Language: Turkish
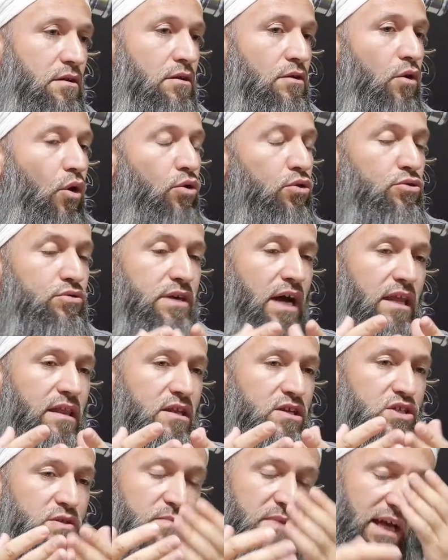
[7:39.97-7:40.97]
Olur
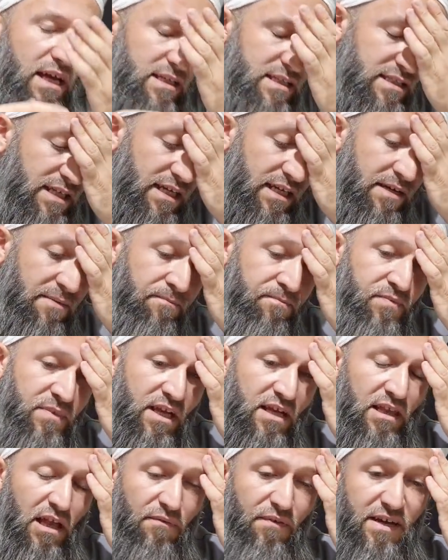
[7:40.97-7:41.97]
kardeşim dersin hani
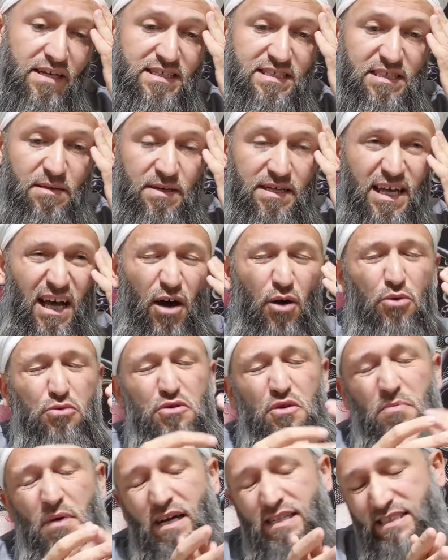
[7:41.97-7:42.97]
laf arasında be. Ya
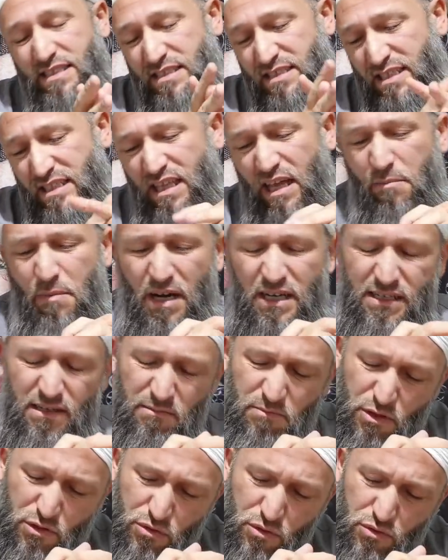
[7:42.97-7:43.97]
oluyor bazen işte namahreme
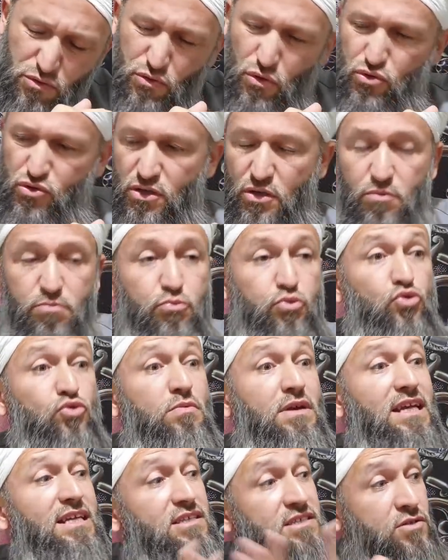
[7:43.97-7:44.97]
bakıyoruz göz koyup bunu
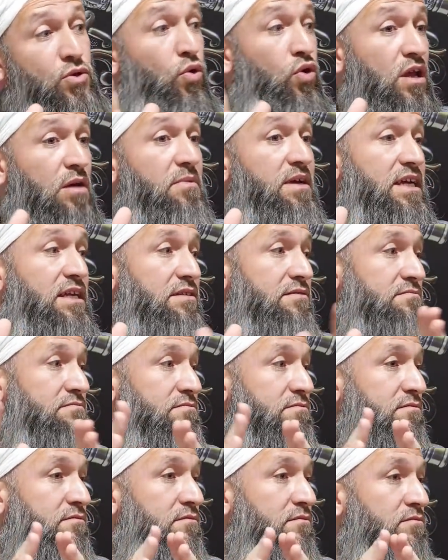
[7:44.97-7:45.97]
bile söylemeyin.
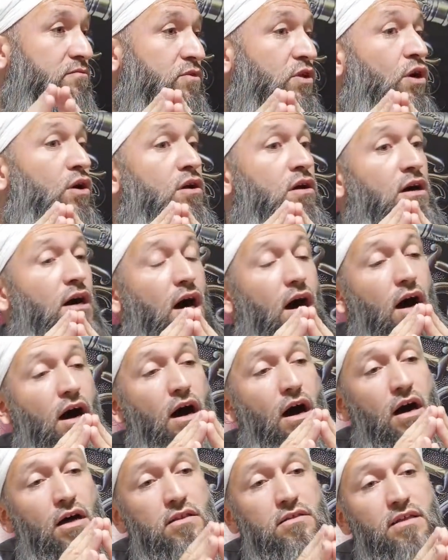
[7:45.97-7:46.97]

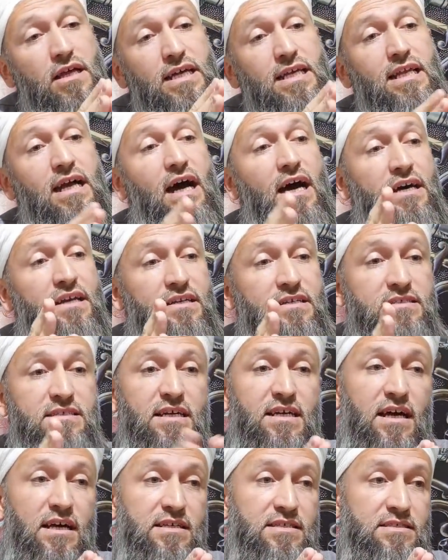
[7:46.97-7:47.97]
Allah ile aranıza
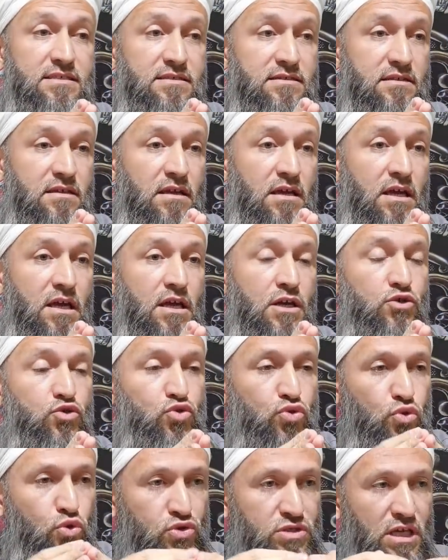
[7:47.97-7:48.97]
kalsın.
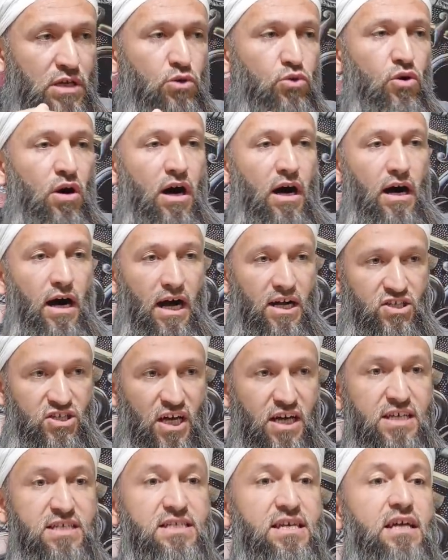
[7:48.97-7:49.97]
Çünkü sen onu
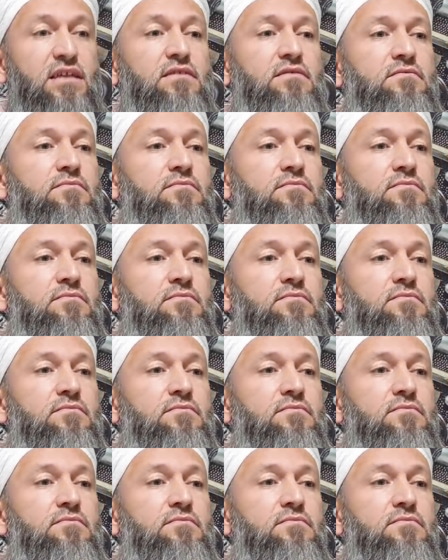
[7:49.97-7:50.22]
açarsan